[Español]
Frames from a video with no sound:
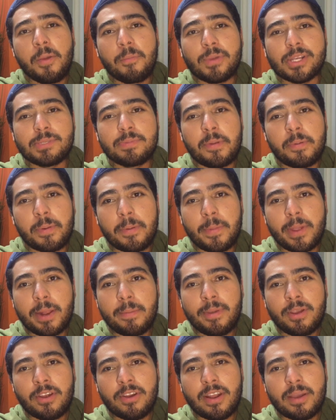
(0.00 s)
Pues mi
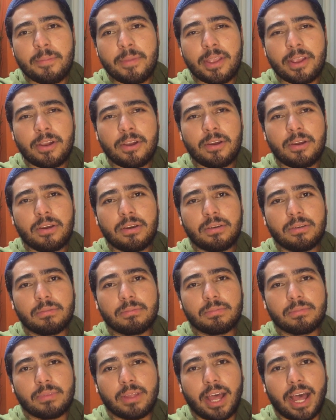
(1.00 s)
primer mejor amigo
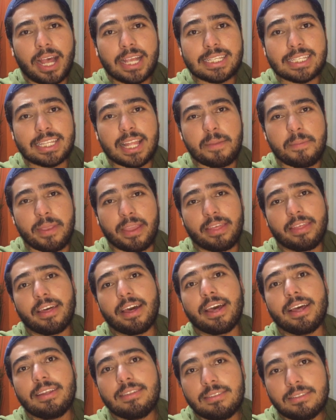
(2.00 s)
hasta mi
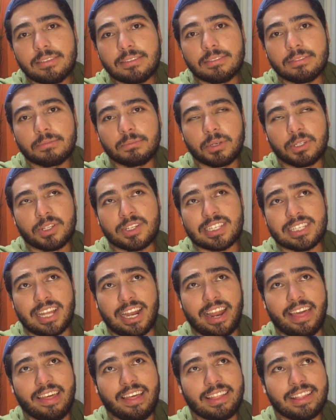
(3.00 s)
edad, bueno,
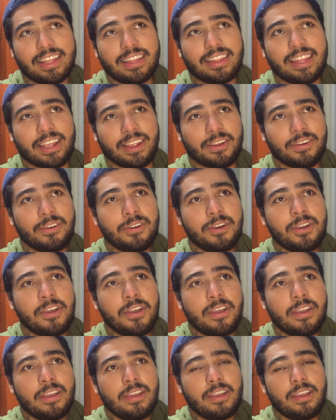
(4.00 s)
hasta la edad que tengo,
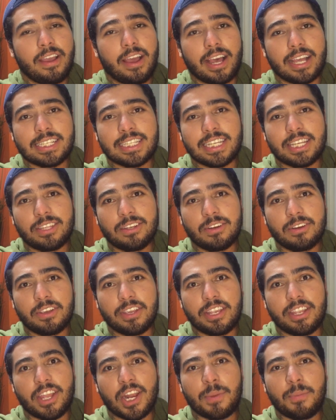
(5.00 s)
ha sido
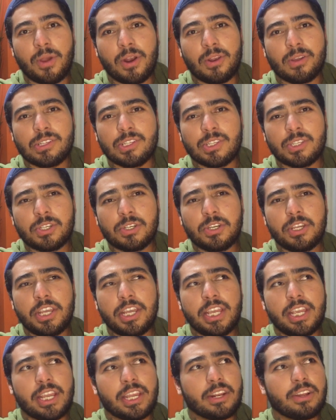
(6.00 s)
Guillermo Alonso
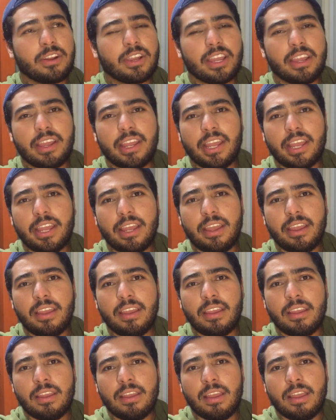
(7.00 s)
y creo
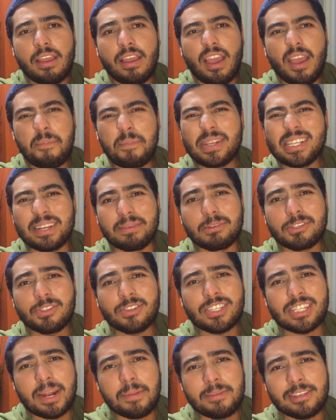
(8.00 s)
que empezamos
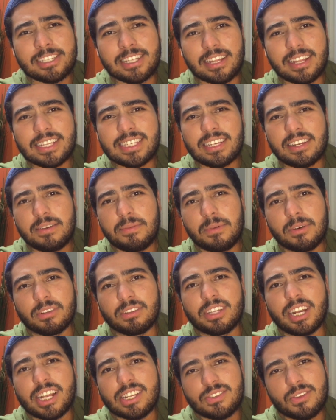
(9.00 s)
nuestra amistad hace
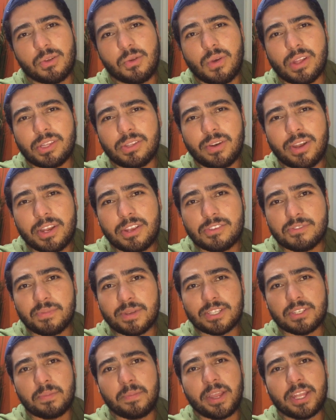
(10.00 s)
como 3 o 4 años
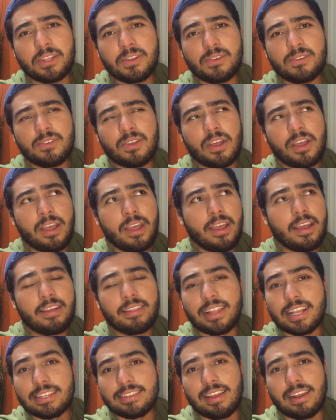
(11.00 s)
más o menos,
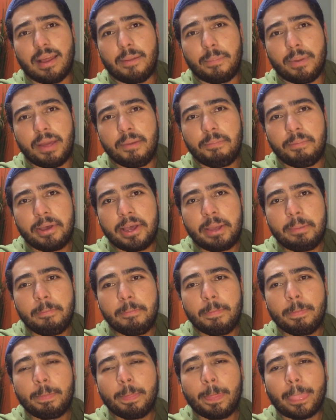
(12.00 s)
desde la prepa.
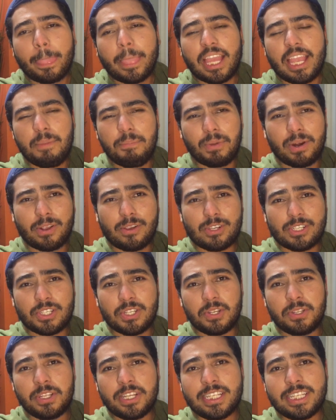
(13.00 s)
Y por
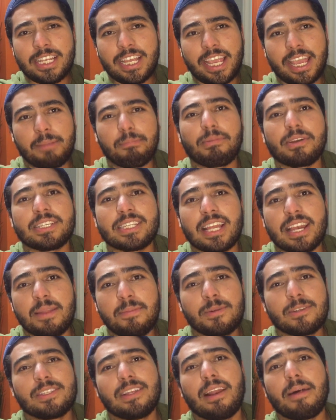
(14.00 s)
cuestiones de que pues
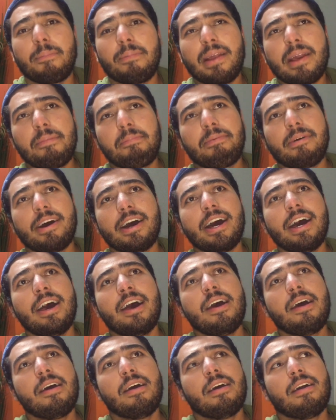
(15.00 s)
salimos de la prepa,
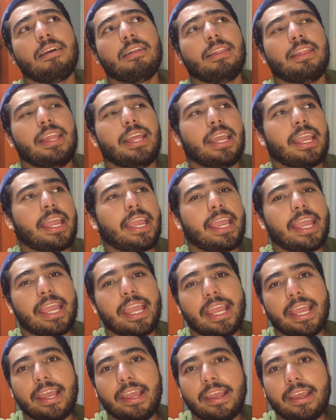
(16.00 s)
de
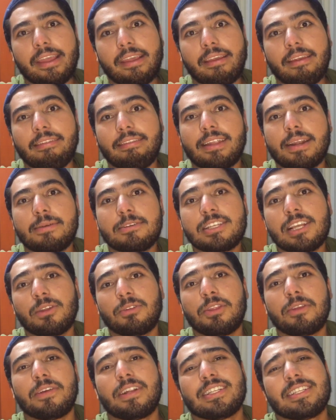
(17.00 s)
que entramos a la
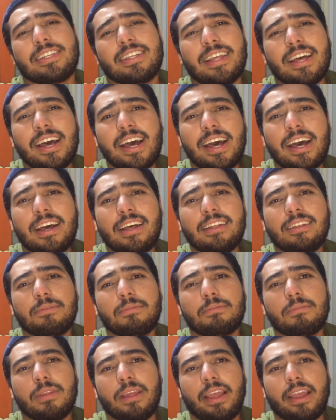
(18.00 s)
universidad,
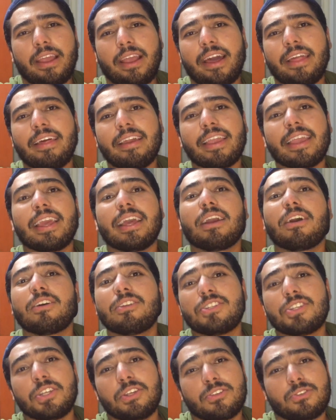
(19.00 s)
eh, cada quien
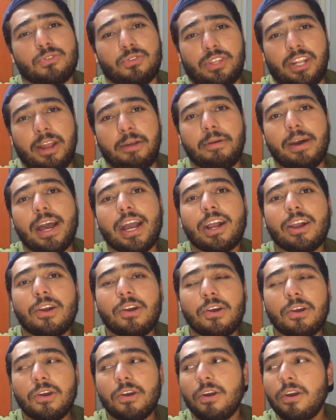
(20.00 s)
consiguió su
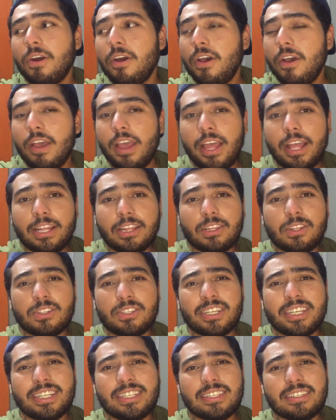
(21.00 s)
trabajo.
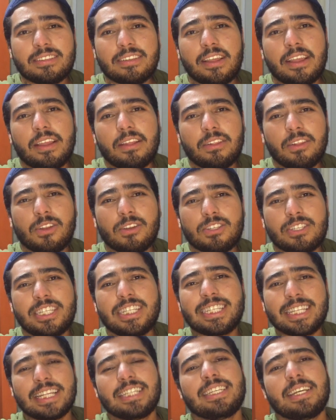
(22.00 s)
Entonces nos
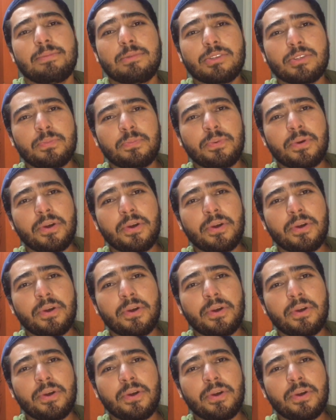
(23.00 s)
distanciamos un